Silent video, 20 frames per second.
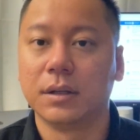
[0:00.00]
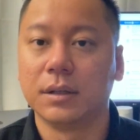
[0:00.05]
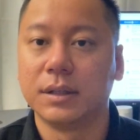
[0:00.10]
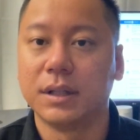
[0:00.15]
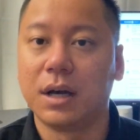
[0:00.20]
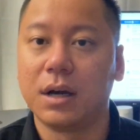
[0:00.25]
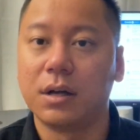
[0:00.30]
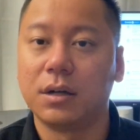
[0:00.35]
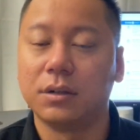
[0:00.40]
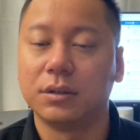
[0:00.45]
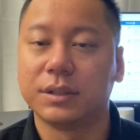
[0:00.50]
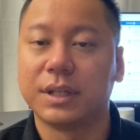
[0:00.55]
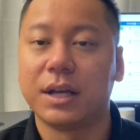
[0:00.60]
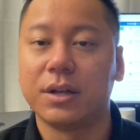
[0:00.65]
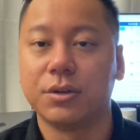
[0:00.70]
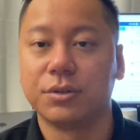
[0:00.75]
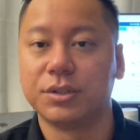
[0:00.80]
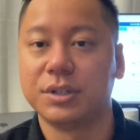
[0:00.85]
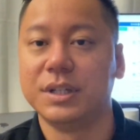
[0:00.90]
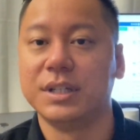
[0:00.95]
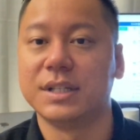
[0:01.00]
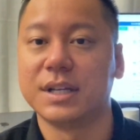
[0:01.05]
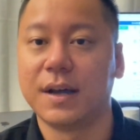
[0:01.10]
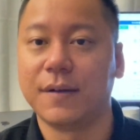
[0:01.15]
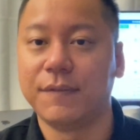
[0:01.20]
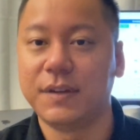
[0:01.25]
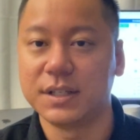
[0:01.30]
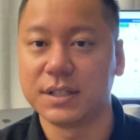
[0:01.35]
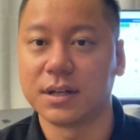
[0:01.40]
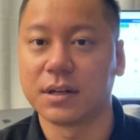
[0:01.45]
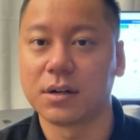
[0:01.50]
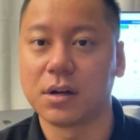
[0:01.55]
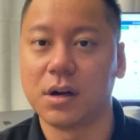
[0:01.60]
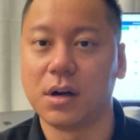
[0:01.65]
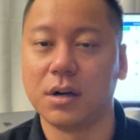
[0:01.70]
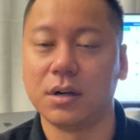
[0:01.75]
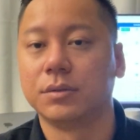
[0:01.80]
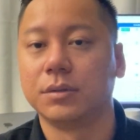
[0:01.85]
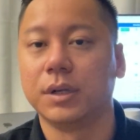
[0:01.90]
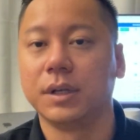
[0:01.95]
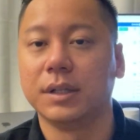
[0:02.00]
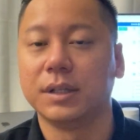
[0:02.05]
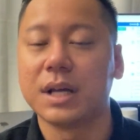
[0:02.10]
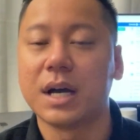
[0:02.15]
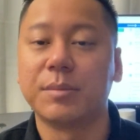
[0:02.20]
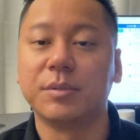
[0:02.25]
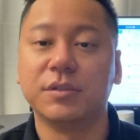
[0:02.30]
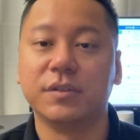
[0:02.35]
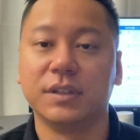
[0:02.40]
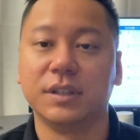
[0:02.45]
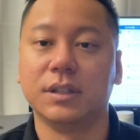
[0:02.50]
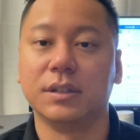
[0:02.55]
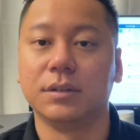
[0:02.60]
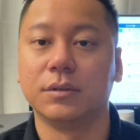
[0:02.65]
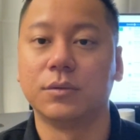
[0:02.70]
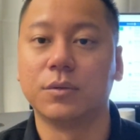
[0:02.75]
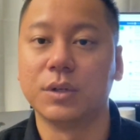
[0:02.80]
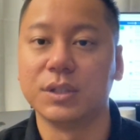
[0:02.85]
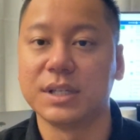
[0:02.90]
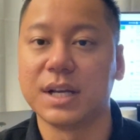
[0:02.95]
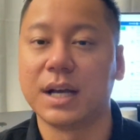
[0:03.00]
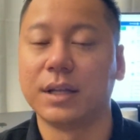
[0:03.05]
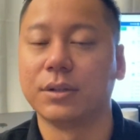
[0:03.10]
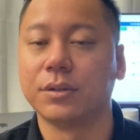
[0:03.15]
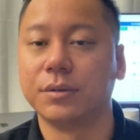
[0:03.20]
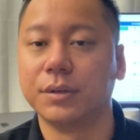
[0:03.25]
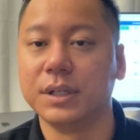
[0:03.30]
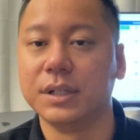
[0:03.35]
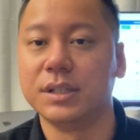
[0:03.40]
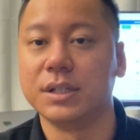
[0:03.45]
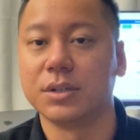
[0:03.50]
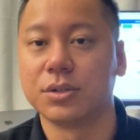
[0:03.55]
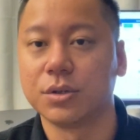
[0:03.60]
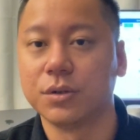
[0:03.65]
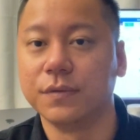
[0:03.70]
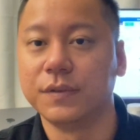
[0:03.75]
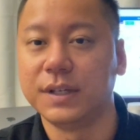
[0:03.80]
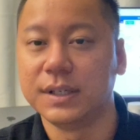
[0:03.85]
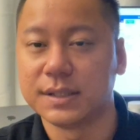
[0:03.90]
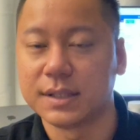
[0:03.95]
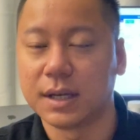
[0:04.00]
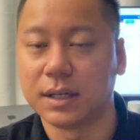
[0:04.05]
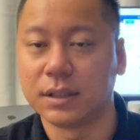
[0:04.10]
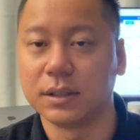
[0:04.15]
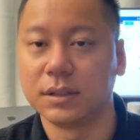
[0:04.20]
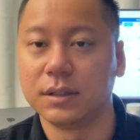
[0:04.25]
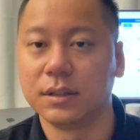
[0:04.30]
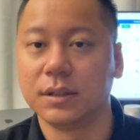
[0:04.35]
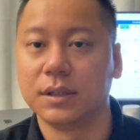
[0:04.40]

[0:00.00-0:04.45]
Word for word: 然后它又是一张 Visa card，所以大部分国家都会接受 Visa 的，